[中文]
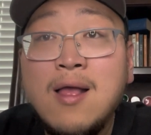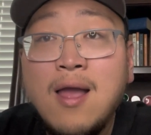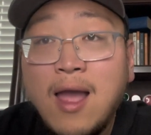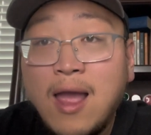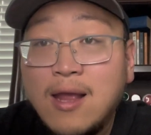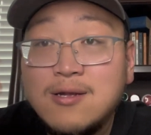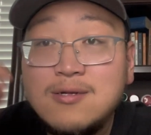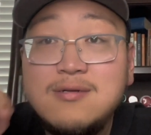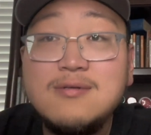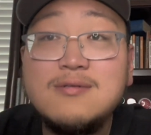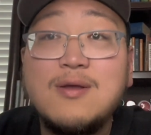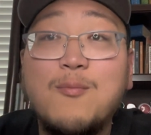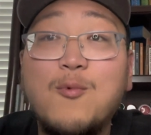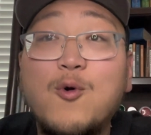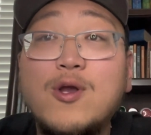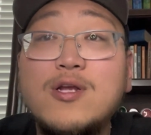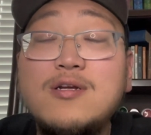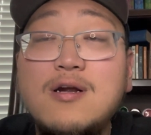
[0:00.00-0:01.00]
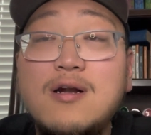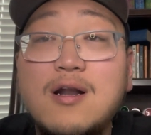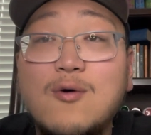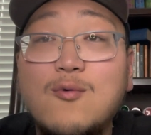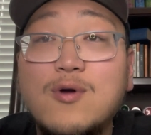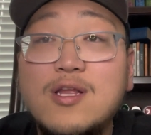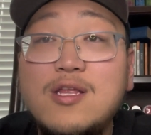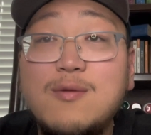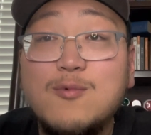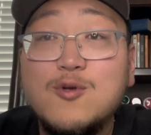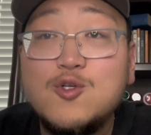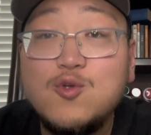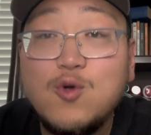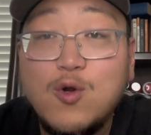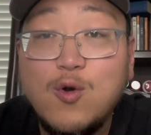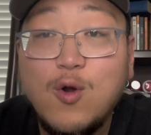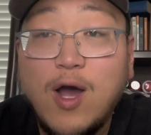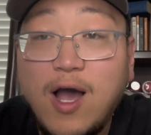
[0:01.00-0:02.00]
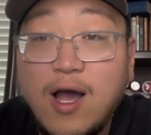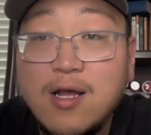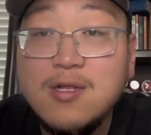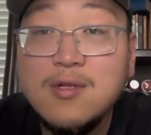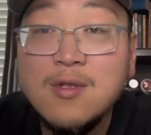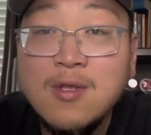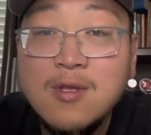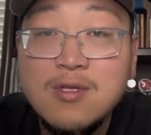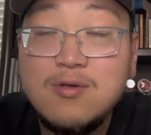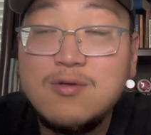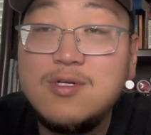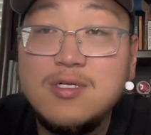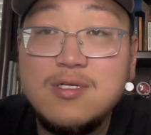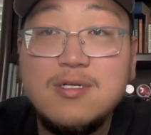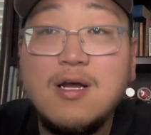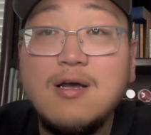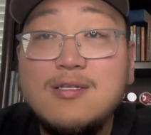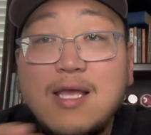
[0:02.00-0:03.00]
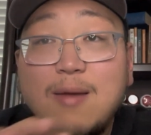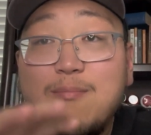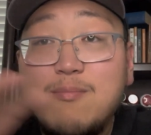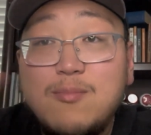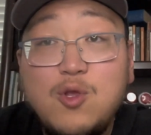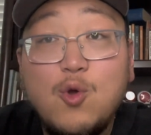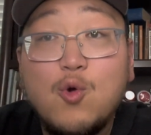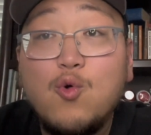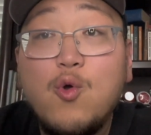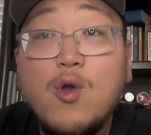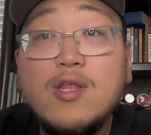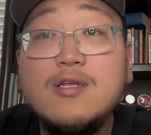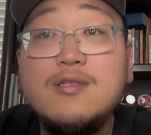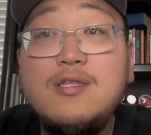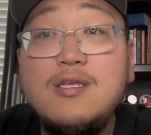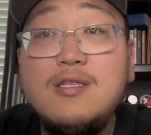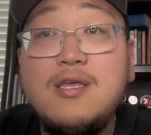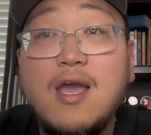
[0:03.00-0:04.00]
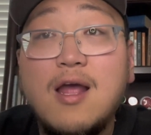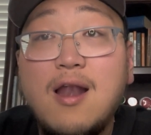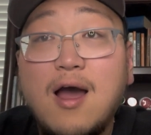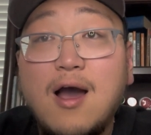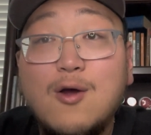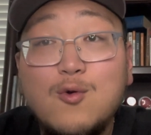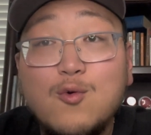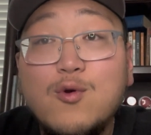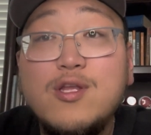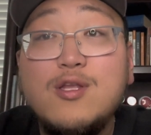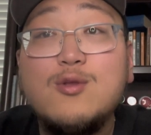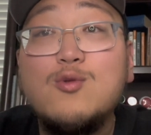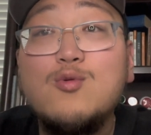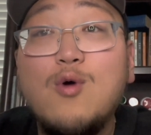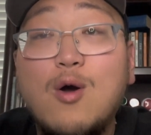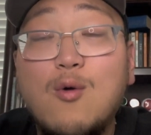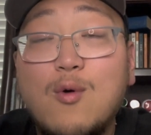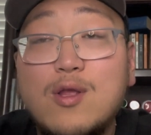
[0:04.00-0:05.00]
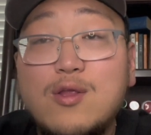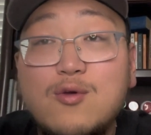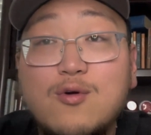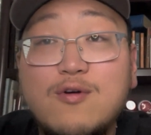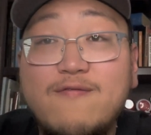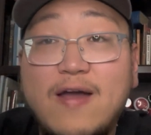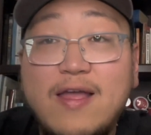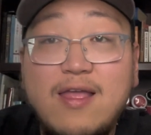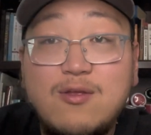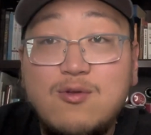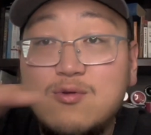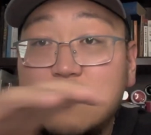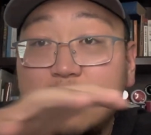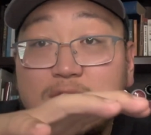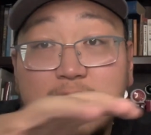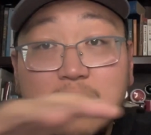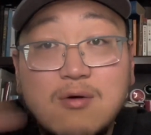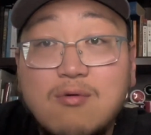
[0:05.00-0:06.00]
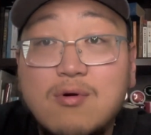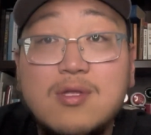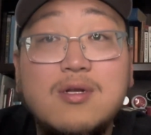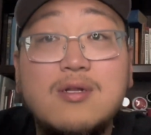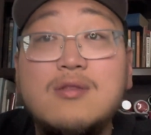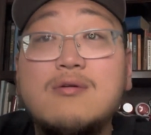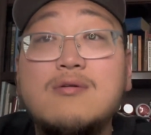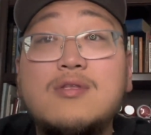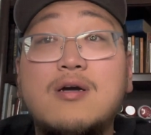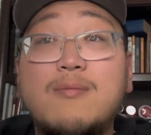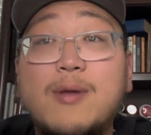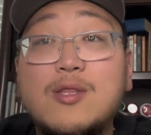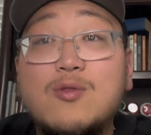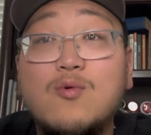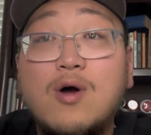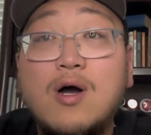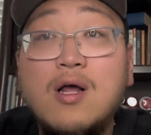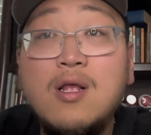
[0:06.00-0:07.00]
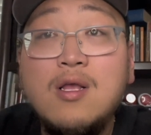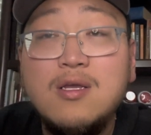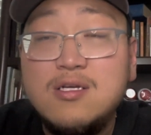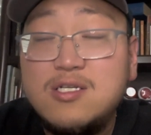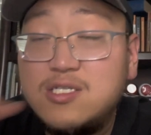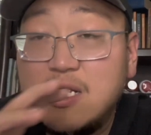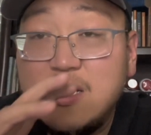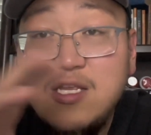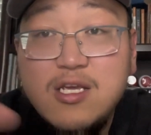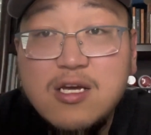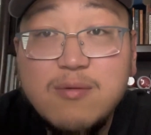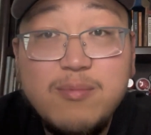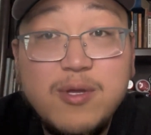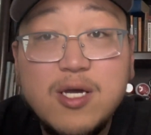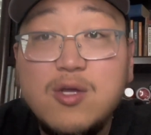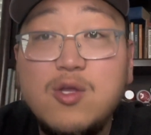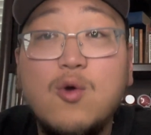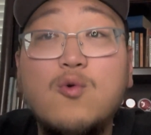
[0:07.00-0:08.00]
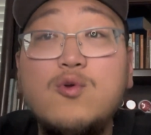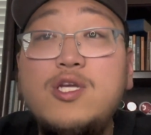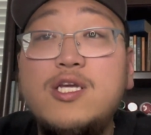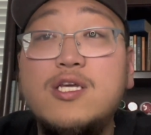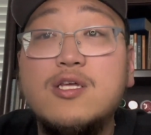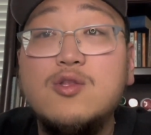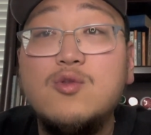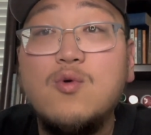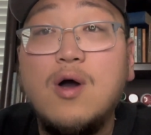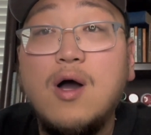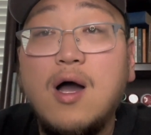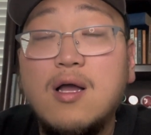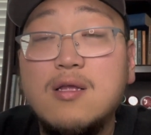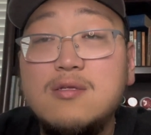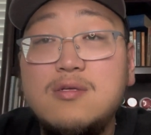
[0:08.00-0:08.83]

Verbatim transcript: 哎，是怎么回事呢？我跟你们说说啊，就是你知道在纽约的地铁上啊，如果你坐过，你就会发现，就是各国的人都特别多，神经病尤其的多啊。